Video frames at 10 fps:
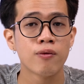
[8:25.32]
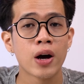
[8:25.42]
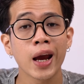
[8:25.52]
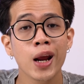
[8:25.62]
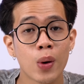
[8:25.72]

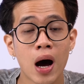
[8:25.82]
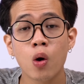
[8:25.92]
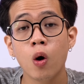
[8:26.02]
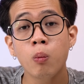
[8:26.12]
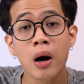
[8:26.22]
và cái điều
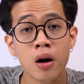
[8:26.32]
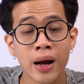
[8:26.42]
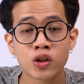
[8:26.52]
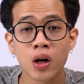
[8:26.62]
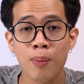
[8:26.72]
đó cũng đưa
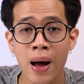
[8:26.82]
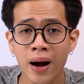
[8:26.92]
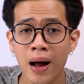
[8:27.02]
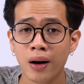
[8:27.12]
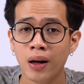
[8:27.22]
ra cho các
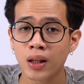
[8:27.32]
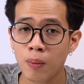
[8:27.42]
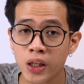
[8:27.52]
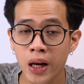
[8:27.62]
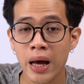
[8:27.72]
bạn rằng
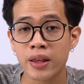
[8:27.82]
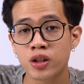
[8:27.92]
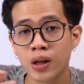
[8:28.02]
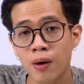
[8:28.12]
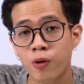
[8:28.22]
thậm chí là
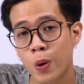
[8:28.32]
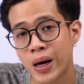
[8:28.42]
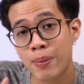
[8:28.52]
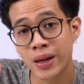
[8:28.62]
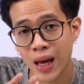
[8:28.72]
những chiếc iPhone
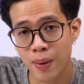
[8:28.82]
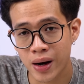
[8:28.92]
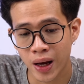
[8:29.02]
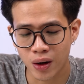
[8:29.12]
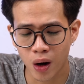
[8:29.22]
đã bị thay
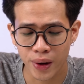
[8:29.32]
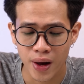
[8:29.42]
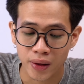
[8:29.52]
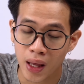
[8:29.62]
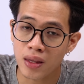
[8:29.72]
màn hình rồi
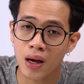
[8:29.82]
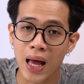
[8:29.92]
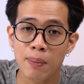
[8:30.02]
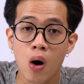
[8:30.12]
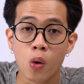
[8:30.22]
thế
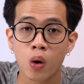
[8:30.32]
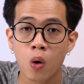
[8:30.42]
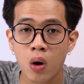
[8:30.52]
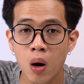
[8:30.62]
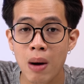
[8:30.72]
nhưng Apple nó
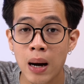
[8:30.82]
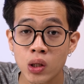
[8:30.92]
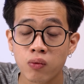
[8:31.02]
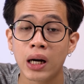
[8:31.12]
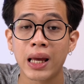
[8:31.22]
cũng không báo
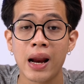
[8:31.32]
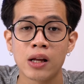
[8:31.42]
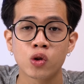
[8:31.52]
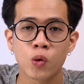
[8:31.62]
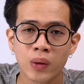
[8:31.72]
trong phần cài
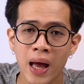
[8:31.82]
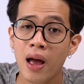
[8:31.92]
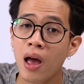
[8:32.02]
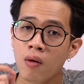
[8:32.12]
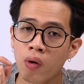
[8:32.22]
đặt cho chúng
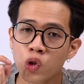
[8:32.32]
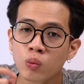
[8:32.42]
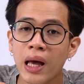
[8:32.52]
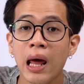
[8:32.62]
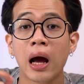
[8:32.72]
ta và
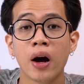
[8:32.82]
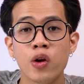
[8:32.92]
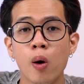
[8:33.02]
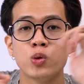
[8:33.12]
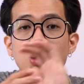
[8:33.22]
chúng ta là
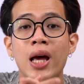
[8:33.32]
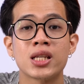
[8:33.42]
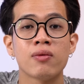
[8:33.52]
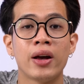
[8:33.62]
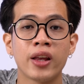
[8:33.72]
người dùng chúng ta
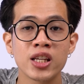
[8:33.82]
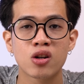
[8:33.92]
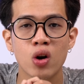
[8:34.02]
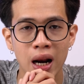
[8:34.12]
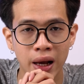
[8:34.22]
sẽ phải
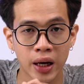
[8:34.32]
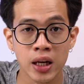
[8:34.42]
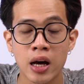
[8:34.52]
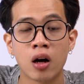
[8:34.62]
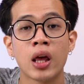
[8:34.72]
test rất là
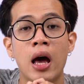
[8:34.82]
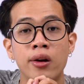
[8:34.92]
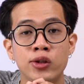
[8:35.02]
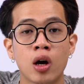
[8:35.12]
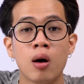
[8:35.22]
kỹ để có thể
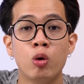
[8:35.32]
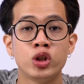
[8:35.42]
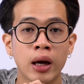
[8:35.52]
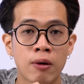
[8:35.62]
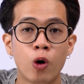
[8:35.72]
lựa chọn một
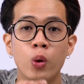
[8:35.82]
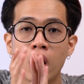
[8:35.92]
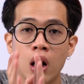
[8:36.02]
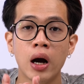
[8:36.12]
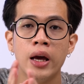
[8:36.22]
chiếc iPhone
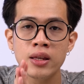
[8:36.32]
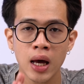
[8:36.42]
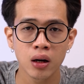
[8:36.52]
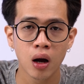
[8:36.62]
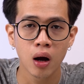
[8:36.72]
ưng ý
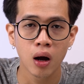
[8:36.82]
nhất